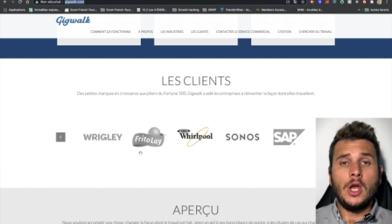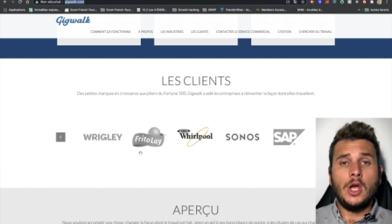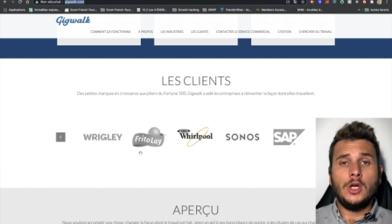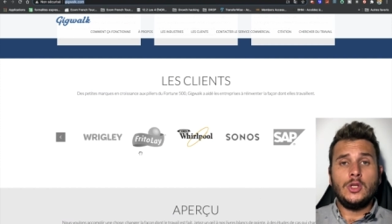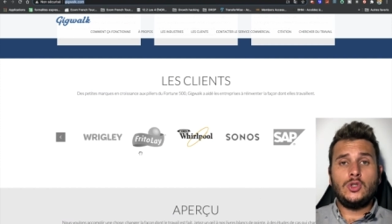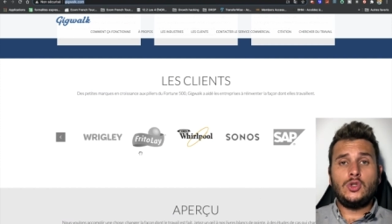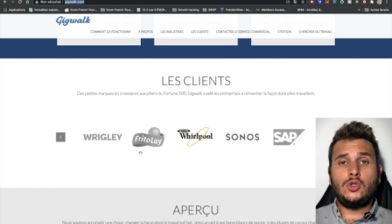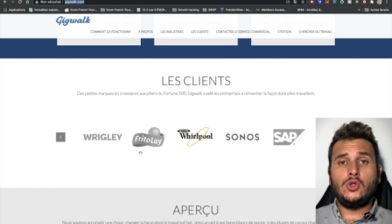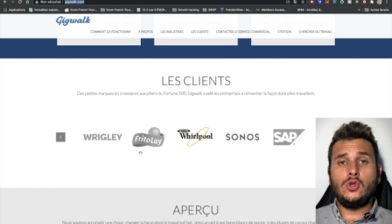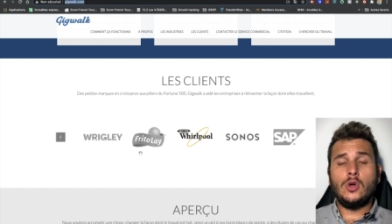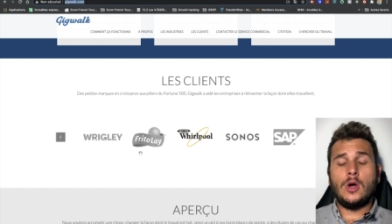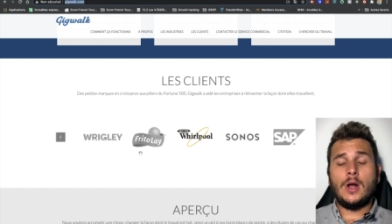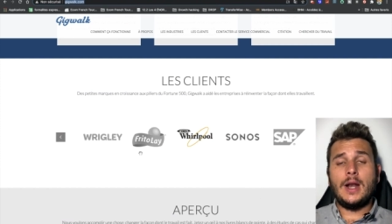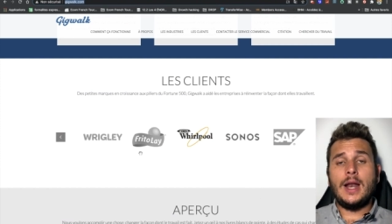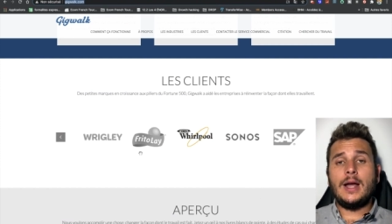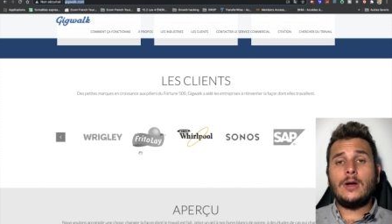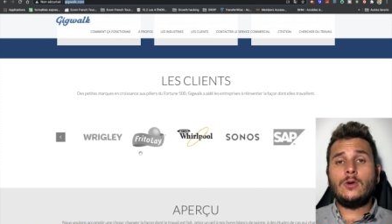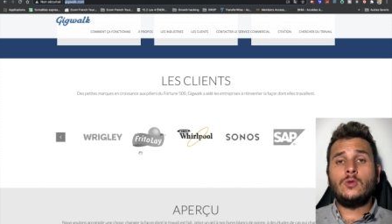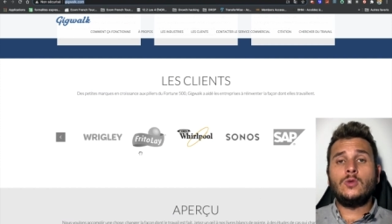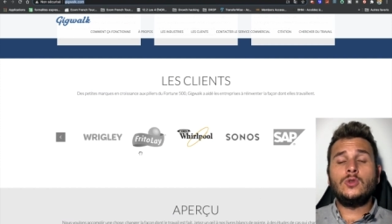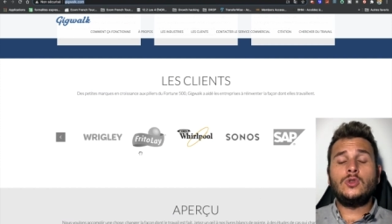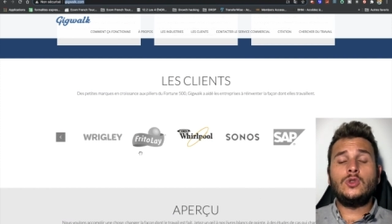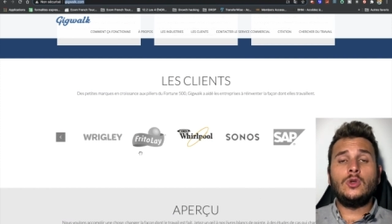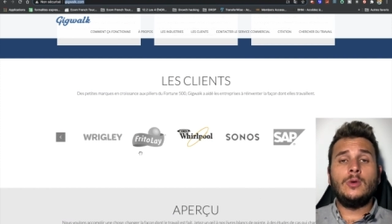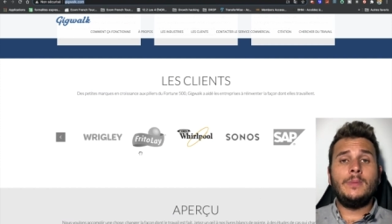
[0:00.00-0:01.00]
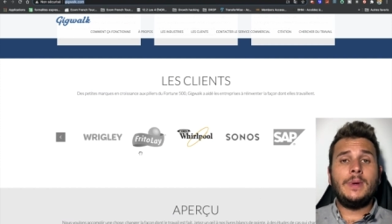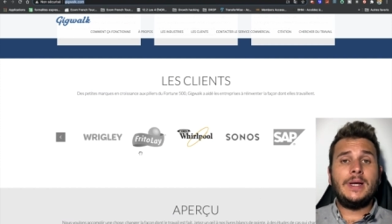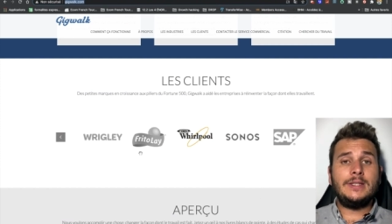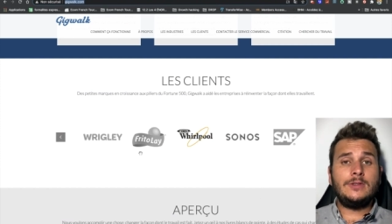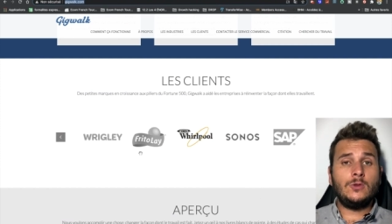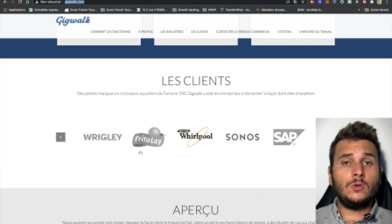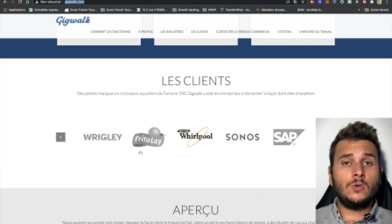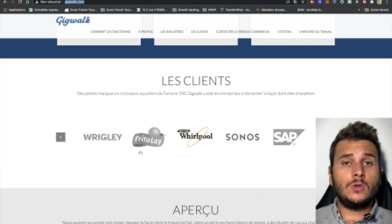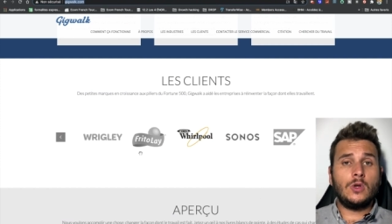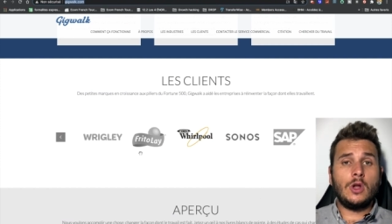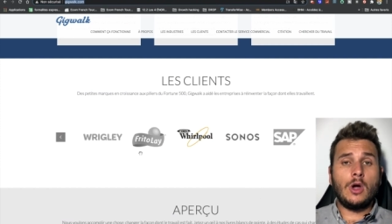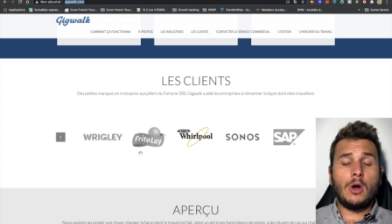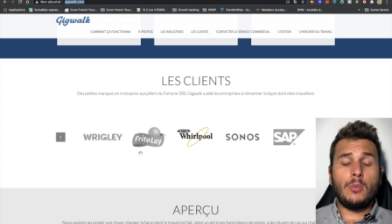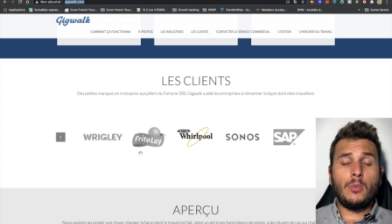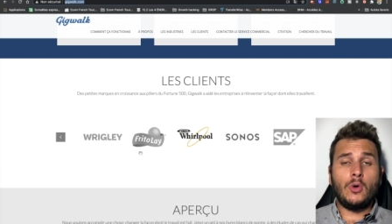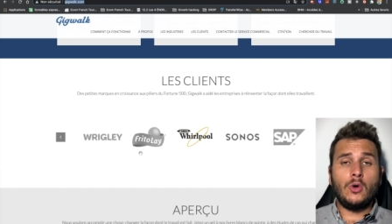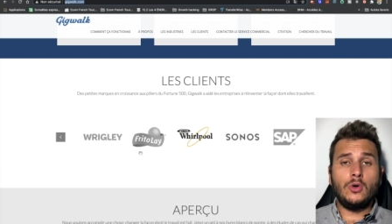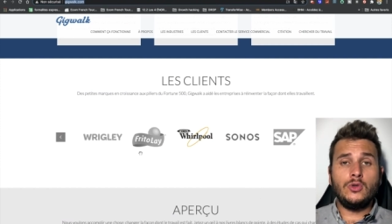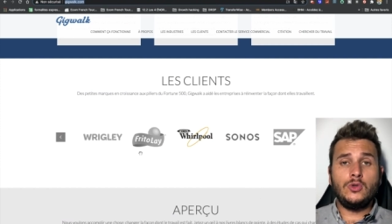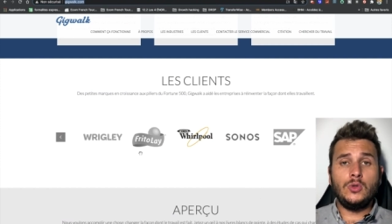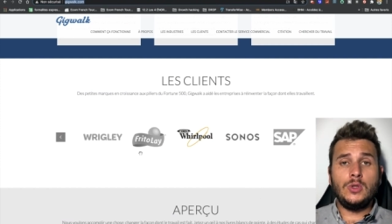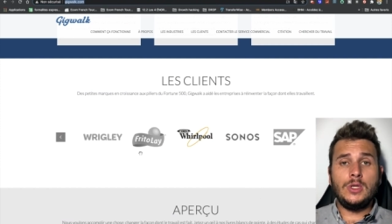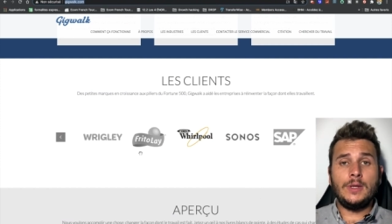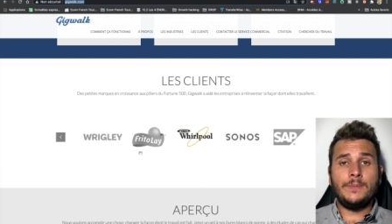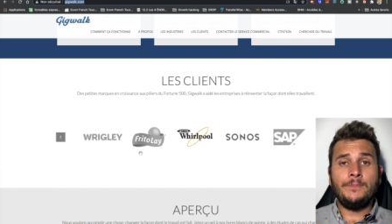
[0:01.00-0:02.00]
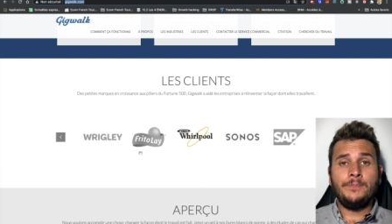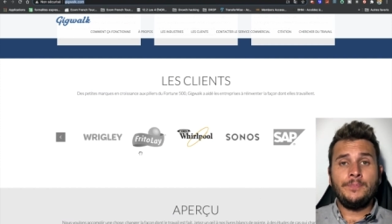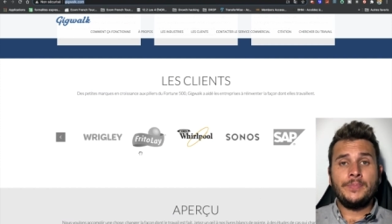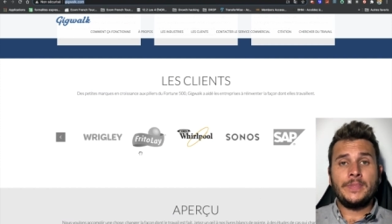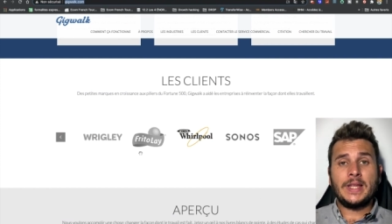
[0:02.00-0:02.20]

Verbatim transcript: sur la consommation de leurs produits